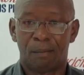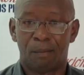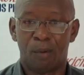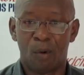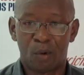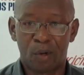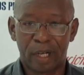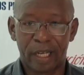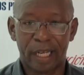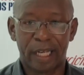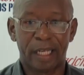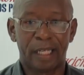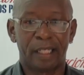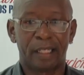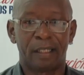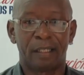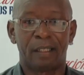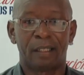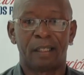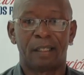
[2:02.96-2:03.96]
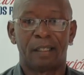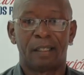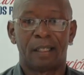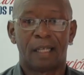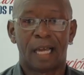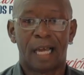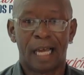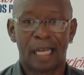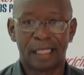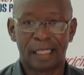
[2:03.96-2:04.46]
Busquen
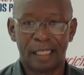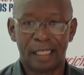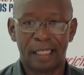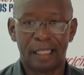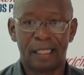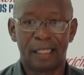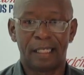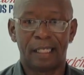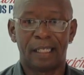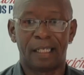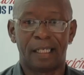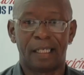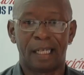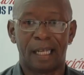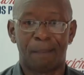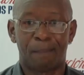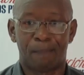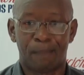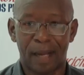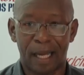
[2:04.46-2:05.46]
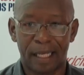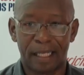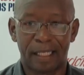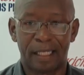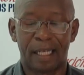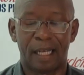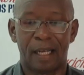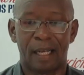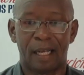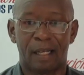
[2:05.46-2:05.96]
allí en la
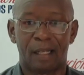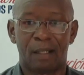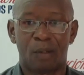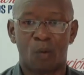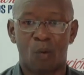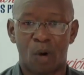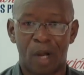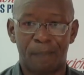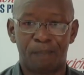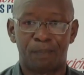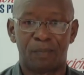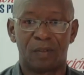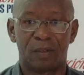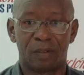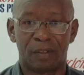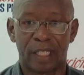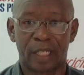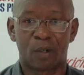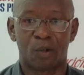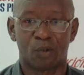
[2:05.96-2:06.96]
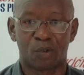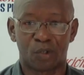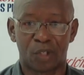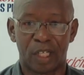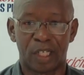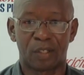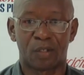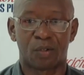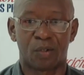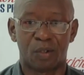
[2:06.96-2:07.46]
página web de
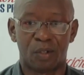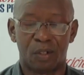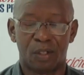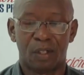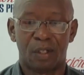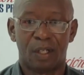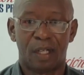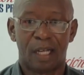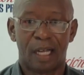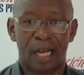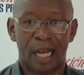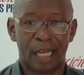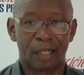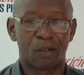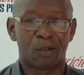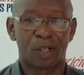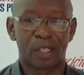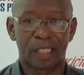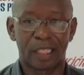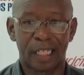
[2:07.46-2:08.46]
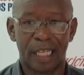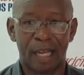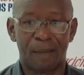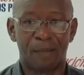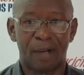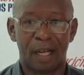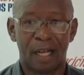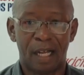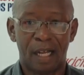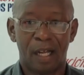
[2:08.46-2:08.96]
consenso algo que se
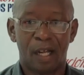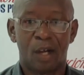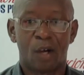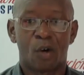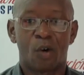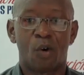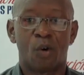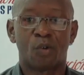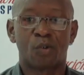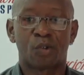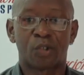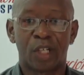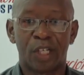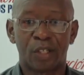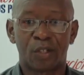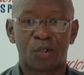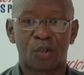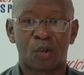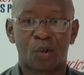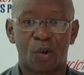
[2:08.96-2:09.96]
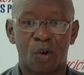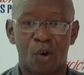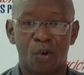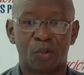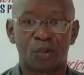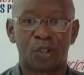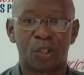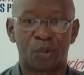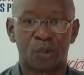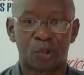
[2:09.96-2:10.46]
llama
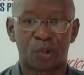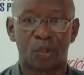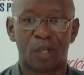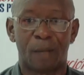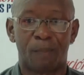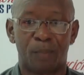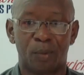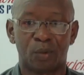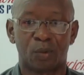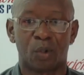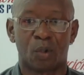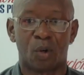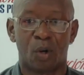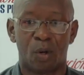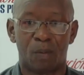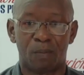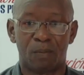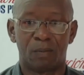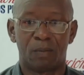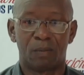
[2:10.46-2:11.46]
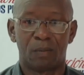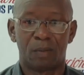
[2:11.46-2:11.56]
consensoconstitucional.com.